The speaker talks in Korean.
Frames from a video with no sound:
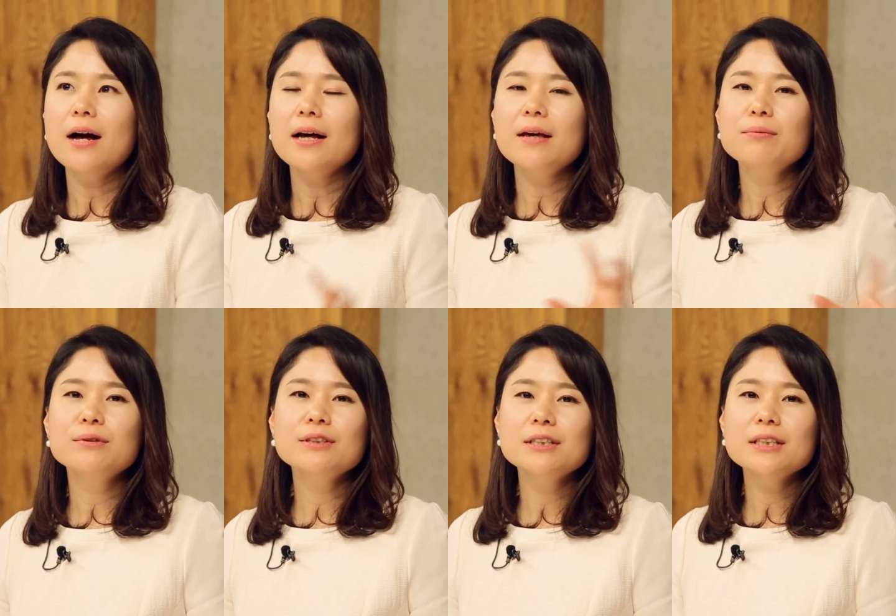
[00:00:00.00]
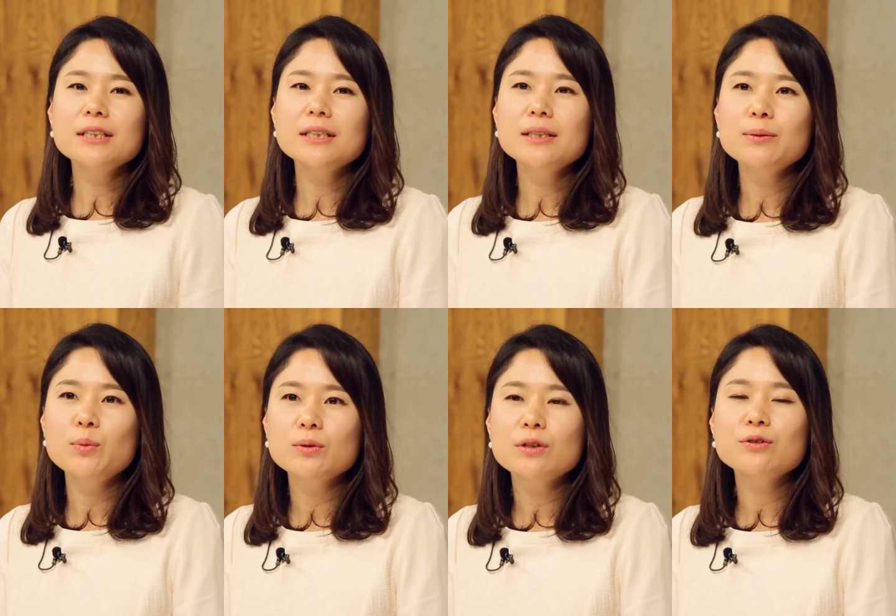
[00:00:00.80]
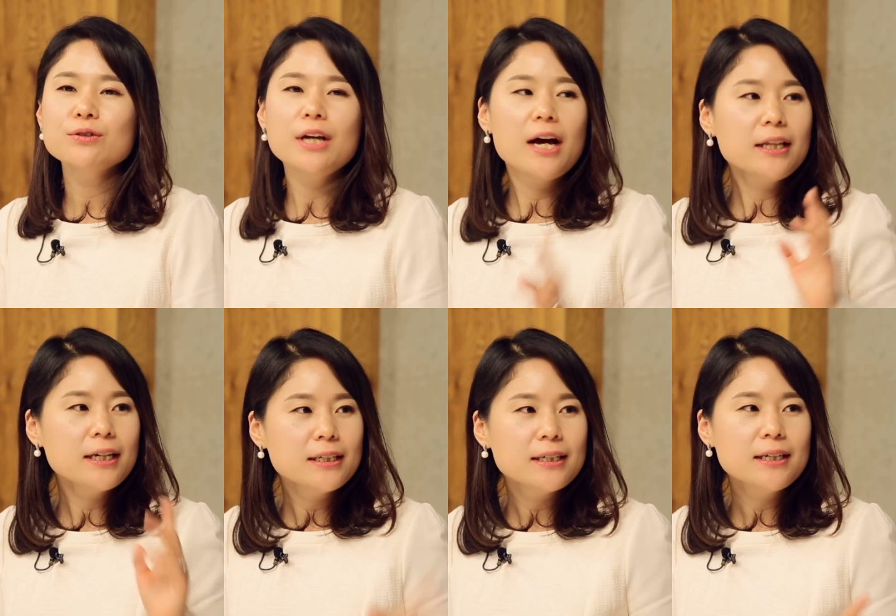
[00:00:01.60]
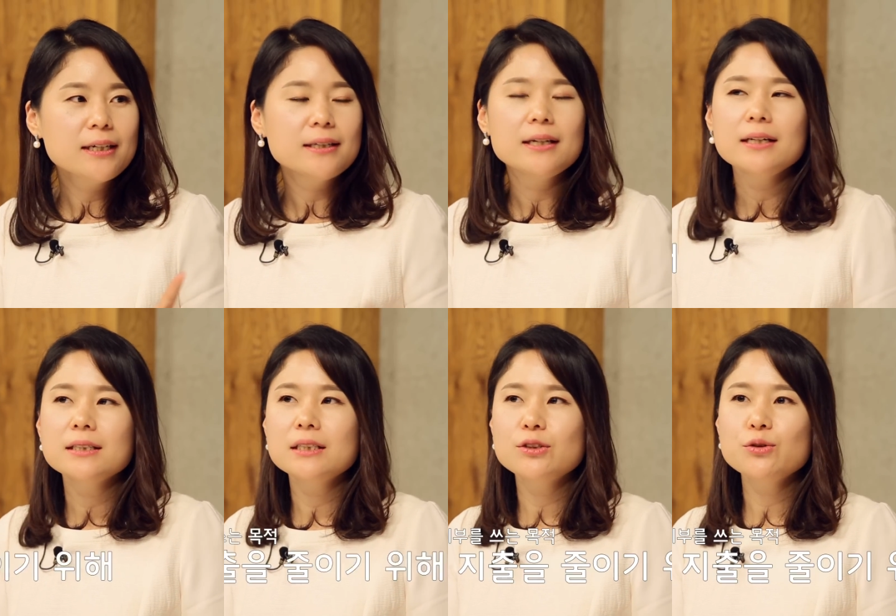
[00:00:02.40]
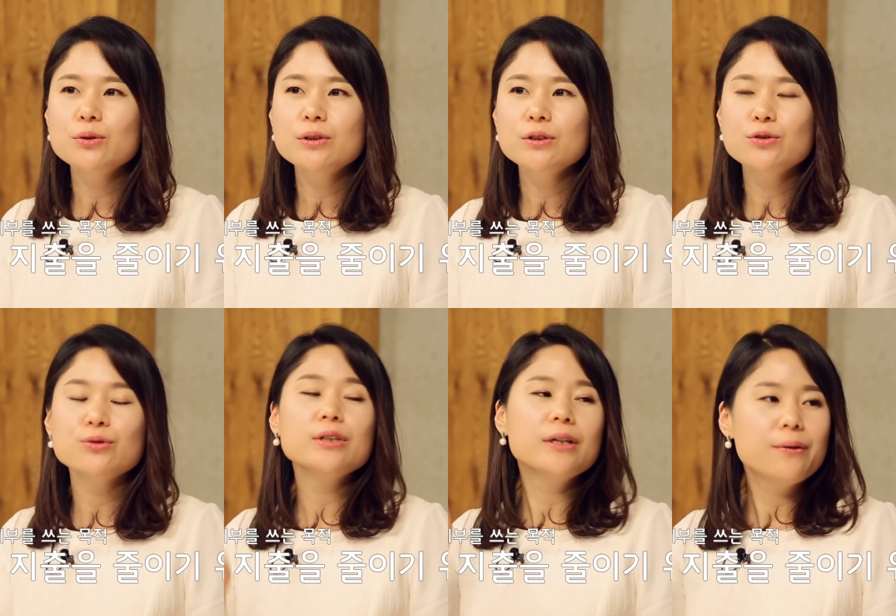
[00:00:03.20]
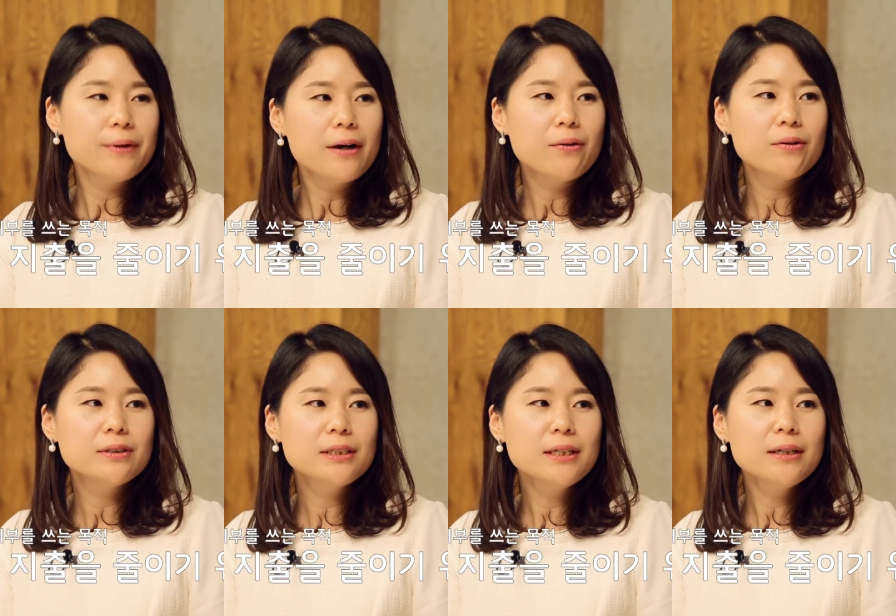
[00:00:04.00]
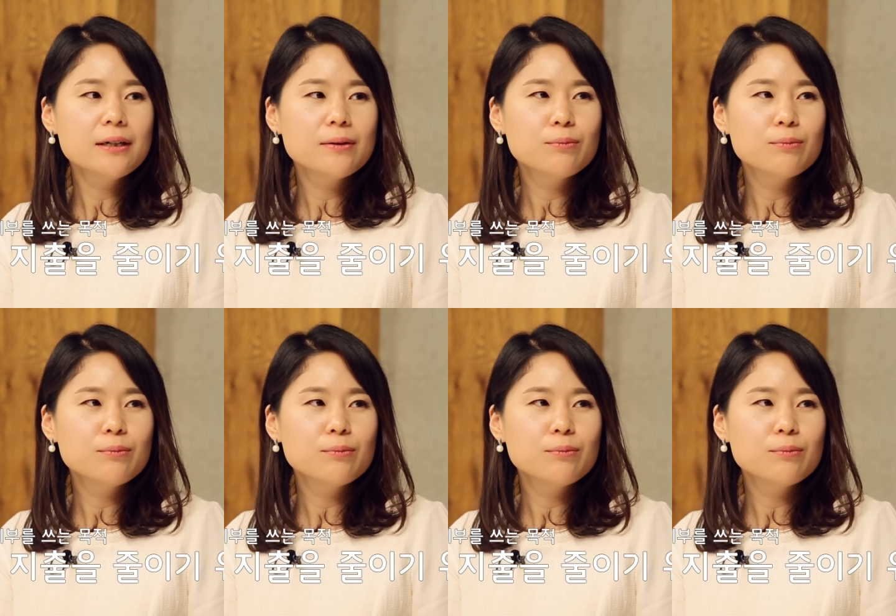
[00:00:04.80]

가계부를 쓰는 목적 중에 하나는 네. 지출을 줄이기 위한 것이